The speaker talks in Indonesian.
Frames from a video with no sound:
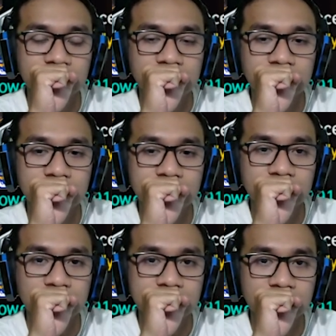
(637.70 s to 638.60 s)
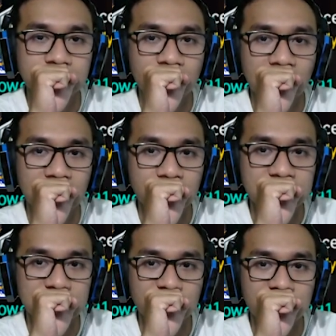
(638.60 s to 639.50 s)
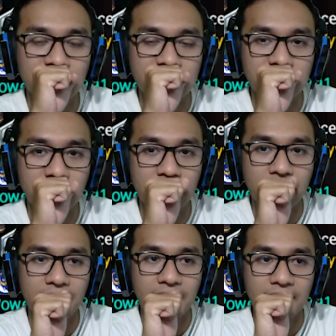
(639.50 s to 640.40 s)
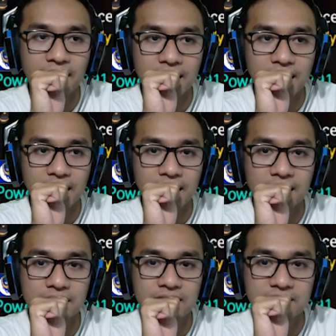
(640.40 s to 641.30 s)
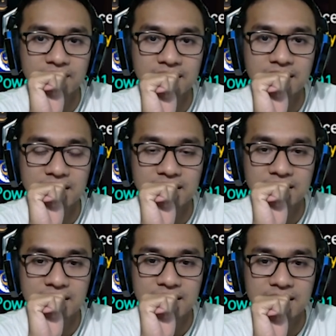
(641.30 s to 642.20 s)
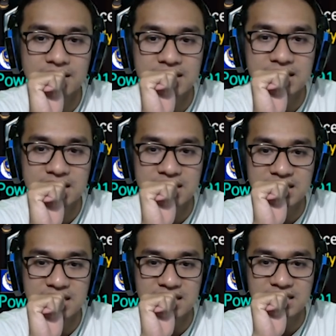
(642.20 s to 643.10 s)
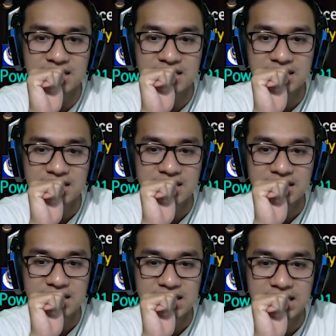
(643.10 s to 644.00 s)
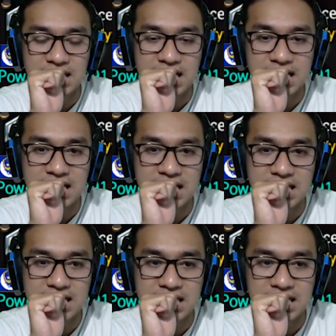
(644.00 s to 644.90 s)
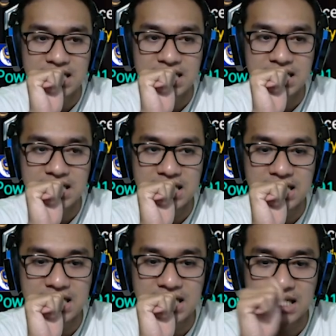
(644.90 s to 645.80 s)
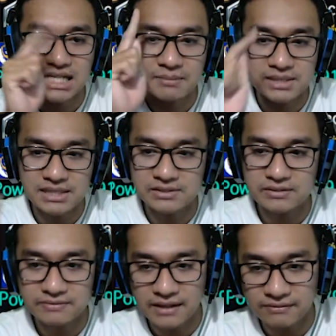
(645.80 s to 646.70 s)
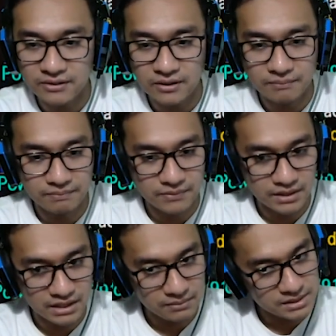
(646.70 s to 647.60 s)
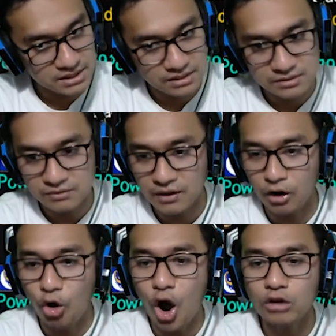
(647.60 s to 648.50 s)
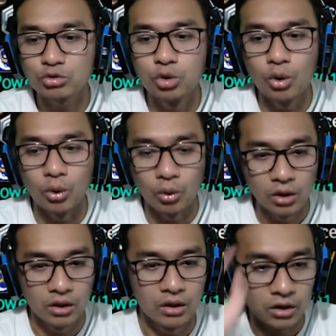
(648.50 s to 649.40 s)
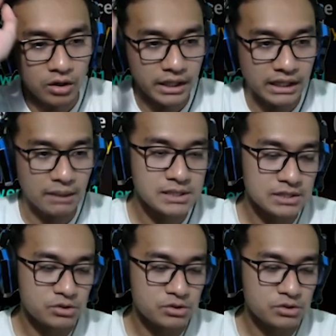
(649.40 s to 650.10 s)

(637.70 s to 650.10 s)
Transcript: hmm, dia bisa survive enggak ya? Dia ada itu, ada itu, ada itu. Dia ada ini, dia bisa survive kok. Dia bisa survive ngok tuh. Oke dia bisa